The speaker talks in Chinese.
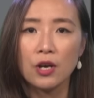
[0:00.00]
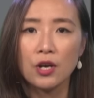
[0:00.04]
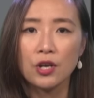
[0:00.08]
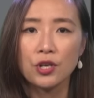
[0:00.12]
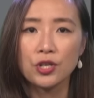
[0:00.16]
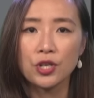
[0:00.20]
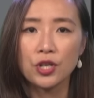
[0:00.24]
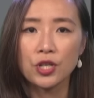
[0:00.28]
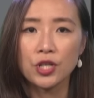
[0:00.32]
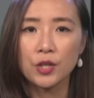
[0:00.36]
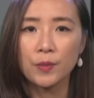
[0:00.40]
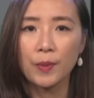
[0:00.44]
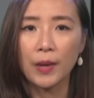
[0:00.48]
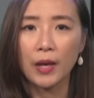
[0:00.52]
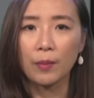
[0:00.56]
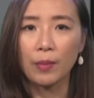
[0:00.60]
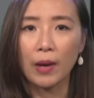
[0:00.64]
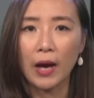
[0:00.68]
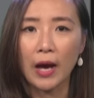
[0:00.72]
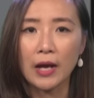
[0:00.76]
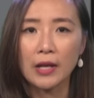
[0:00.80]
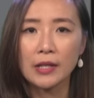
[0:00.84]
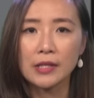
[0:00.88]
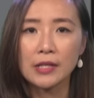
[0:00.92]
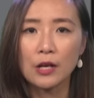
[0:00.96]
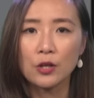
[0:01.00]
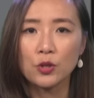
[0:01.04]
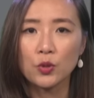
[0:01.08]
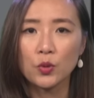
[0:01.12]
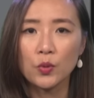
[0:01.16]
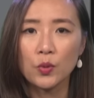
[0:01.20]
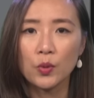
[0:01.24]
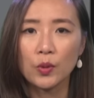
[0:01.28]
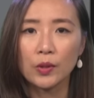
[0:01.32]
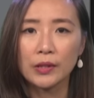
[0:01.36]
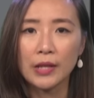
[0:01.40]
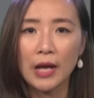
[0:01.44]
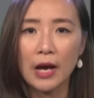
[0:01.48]
奢侈品牌在
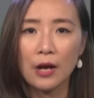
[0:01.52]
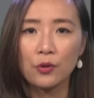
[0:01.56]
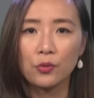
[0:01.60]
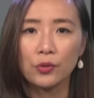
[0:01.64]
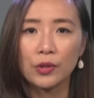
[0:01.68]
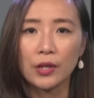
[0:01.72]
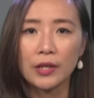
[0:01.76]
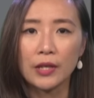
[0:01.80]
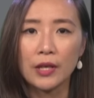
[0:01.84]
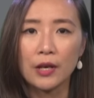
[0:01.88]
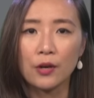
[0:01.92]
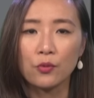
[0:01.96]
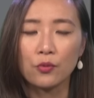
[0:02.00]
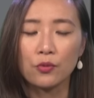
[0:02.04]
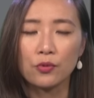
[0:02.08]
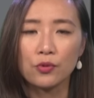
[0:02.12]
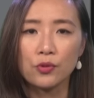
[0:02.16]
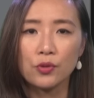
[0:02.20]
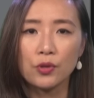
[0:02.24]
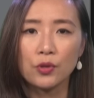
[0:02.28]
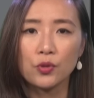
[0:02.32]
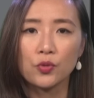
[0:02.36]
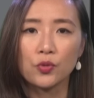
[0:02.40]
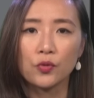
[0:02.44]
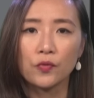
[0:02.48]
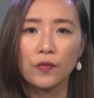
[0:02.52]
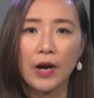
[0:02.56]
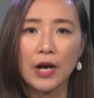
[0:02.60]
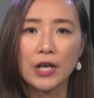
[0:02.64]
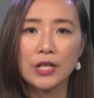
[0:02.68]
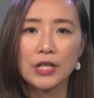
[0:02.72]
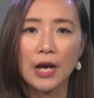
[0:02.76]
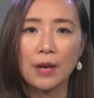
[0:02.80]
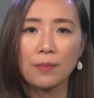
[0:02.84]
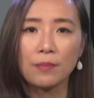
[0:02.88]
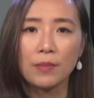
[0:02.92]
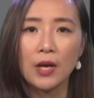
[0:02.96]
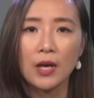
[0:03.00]
中国大陆的业务迅速发
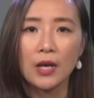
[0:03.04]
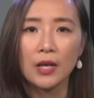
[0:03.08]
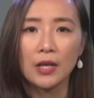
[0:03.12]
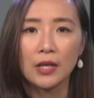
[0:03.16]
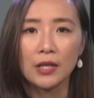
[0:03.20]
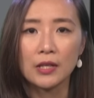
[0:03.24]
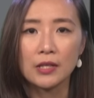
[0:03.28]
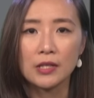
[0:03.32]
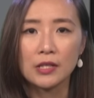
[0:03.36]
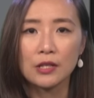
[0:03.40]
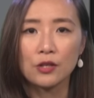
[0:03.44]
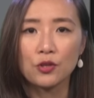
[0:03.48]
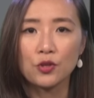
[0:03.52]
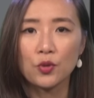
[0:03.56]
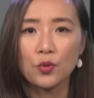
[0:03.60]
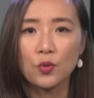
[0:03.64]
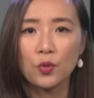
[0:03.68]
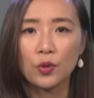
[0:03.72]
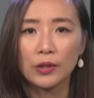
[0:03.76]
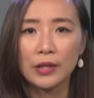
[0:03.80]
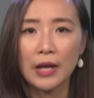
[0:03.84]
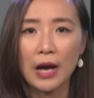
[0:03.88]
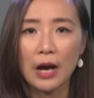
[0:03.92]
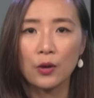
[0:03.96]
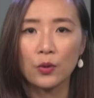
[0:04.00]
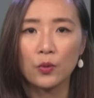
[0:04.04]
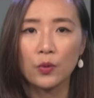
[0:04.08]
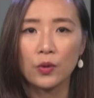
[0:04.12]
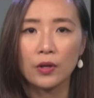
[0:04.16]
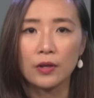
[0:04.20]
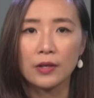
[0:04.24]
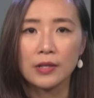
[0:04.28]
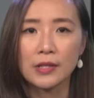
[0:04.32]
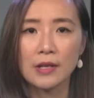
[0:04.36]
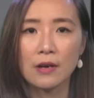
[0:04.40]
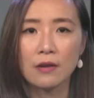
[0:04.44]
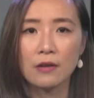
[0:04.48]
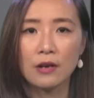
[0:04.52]
展，以及中国大陆
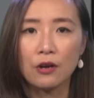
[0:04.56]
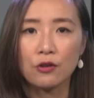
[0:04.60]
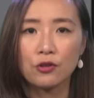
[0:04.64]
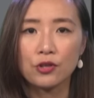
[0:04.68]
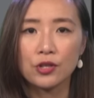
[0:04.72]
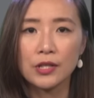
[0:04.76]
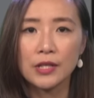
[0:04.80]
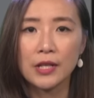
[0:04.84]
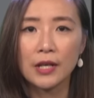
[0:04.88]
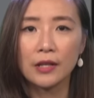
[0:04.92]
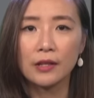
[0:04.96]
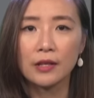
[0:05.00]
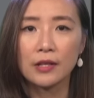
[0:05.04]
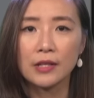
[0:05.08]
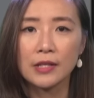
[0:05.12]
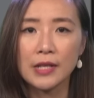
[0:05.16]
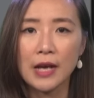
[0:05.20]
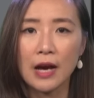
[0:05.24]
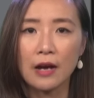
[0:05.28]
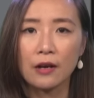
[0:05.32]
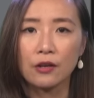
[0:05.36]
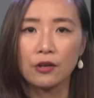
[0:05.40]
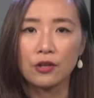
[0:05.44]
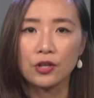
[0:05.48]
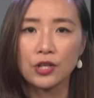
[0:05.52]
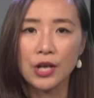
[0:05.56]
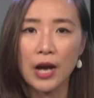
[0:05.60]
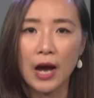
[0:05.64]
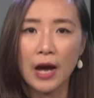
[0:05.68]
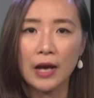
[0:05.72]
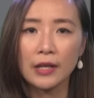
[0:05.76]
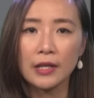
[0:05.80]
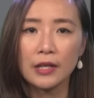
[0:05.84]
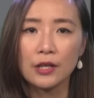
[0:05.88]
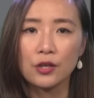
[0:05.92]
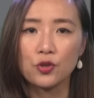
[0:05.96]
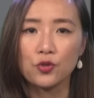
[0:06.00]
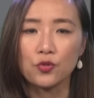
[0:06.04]
和香港之间的价格
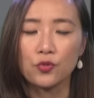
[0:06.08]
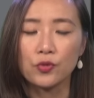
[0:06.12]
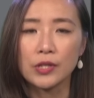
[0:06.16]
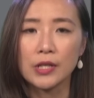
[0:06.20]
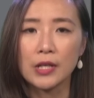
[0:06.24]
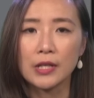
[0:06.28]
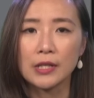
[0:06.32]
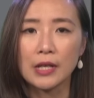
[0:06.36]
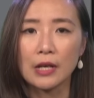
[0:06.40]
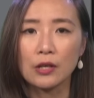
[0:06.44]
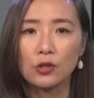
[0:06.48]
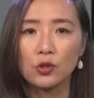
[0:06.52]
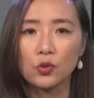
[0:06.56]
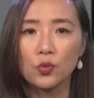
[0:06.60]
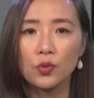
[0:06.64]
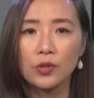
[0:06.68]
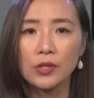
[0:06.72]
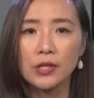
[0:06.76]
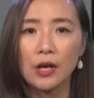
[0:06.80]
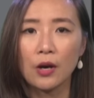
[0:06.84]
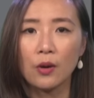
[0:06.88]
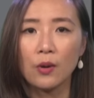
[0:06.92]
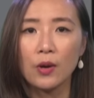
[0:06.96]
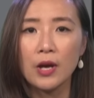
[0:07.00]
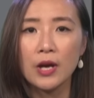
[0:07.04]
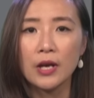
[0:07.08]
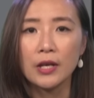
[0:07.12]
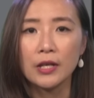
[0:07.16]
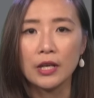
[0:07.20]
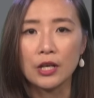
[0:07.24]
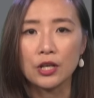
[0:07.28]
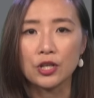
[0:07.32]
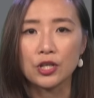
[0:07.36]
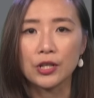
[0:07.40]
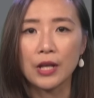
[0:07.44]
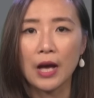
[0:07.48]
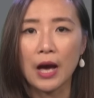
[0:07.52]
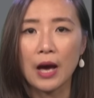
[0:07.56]
差异逐渐在缩小，
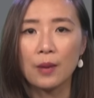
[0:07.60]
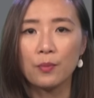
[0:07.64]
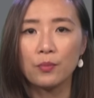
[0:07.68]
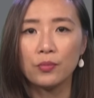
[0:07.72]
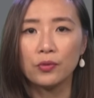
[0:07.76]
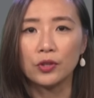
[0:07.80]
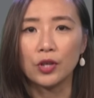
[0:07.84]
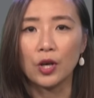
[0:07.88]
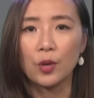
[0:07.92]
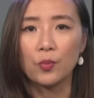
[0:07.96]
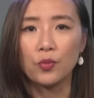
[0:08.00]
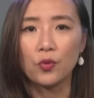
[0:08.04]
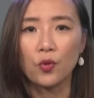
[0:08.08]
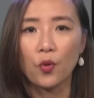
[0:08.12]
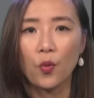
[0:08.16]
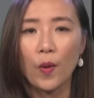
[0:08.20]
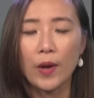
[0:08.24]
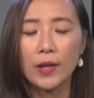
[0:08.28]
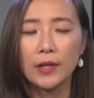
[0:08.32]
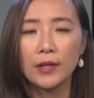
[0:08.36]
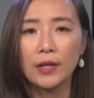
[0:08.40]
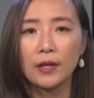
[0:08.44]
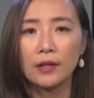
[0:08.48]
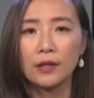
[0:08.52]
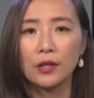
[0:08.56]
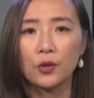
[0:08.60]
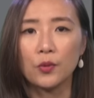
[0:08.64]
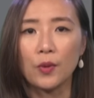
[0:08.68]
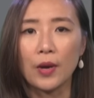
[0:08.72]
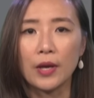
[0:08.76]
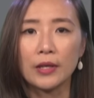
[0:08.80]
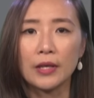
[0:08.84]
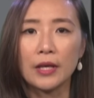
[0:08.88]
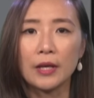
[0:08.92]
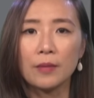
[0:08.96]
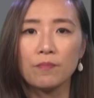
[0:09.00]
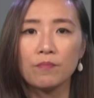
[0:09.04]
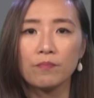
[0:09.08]
也是他不得不关店的
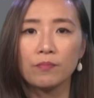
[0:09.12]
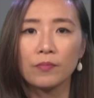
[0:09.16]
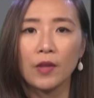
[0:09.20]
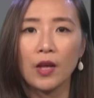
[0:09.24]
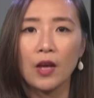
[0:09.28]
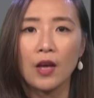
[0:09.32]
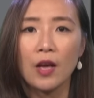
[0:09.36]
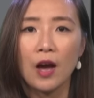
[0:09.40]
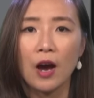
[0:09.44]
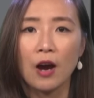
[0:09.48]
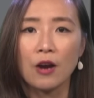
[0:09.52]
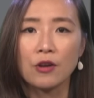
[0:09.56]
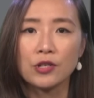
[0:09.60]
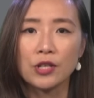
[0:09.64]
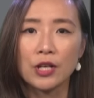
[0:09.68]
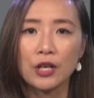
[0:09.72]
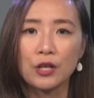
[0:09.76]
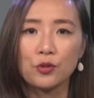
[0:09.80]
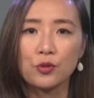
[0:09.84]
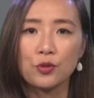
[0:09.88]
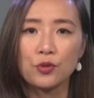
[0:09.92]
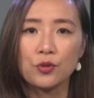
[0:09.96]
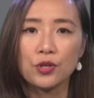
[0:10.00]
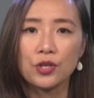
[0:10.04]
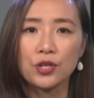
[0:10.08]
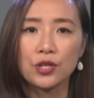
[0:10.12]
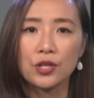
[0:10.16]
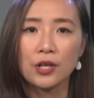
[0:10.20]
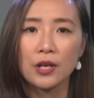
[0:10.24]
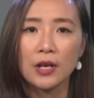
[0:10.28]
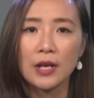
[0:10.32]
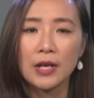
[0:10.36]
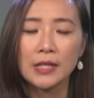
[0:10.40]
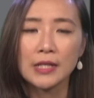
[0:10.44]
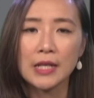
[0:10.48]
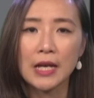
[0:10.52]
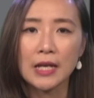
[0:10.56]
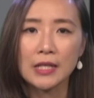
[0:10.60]
原因。而这一趋
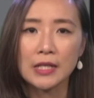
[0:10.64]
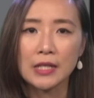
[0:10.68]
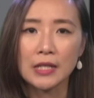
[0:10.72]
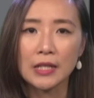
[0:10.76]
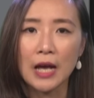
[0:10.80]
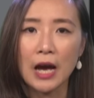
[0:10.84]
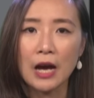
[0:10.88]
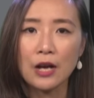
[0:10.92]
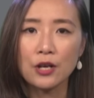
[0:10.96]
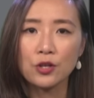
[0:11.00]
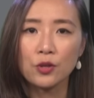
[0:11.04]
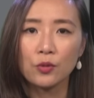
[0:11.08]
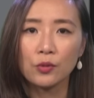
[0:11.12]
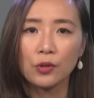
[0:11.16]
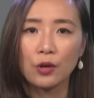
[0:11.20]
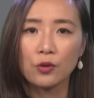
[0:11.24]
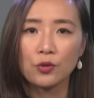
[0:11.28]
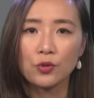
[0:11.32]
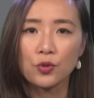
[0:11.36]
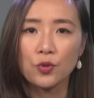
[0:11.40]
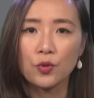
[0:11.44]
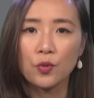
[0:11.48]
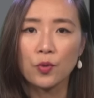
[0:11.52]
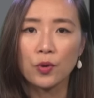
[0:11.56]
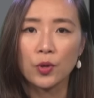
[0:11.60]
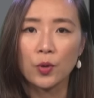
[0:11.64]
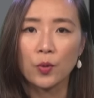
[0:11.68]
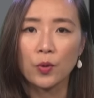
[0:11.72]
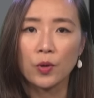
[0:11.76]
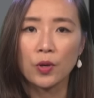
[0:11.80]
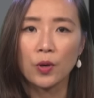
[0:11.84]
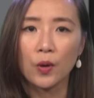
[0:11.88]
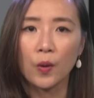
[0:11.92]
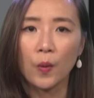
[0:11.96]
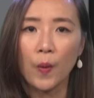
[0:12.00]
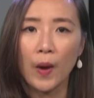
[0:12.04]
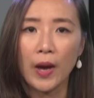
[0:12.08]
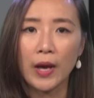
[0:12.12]
势在其他受到中国游
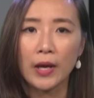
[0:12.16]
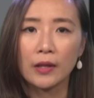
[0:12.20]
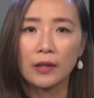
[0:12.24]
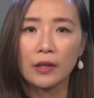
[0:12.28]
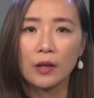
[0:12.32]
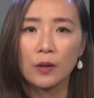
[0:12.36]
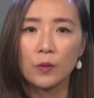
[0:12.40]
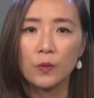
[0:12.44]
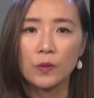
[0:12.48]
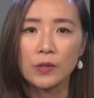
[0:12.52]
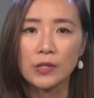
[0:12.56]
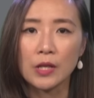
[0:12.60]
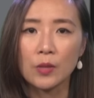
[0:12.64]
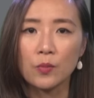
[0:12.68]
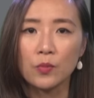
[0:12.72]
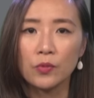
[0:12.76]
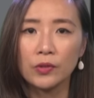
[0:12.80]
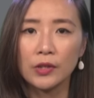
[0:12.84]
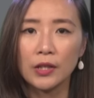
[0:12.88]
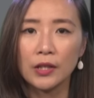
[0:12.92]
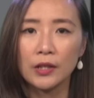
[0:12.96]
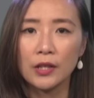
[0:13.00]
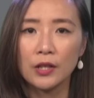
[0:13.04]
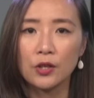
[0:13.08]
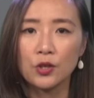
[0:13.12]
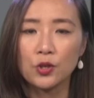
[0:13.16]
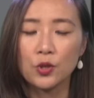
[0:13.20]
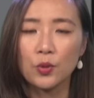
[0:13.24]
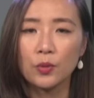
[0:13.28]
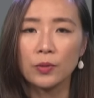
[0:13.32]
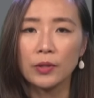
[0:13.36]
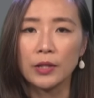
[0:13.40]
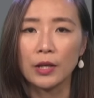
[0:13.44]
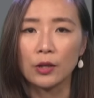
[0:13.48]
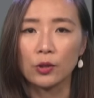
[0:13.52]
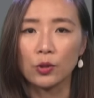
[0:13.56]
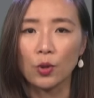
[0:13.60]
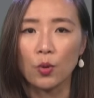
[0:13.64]
客欢迎的旅行目的地中
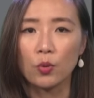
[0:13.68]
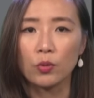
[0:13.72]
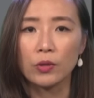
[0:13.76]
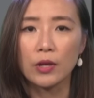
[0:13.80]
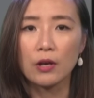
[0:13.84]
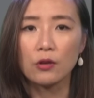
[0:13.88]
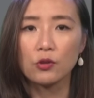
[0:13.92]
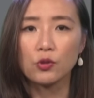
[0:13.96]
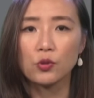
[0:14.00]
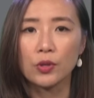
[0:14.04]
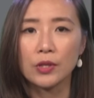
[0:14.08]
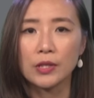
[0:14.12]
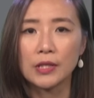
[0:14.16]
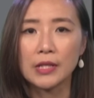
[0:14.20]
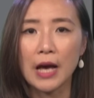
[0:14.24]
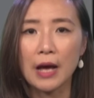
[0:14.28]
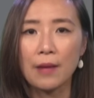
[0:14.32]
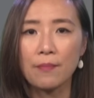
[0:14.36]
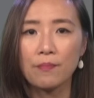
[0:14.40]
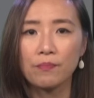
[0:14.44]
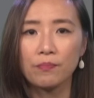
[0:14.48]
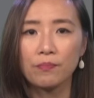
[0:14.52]
也同样存在。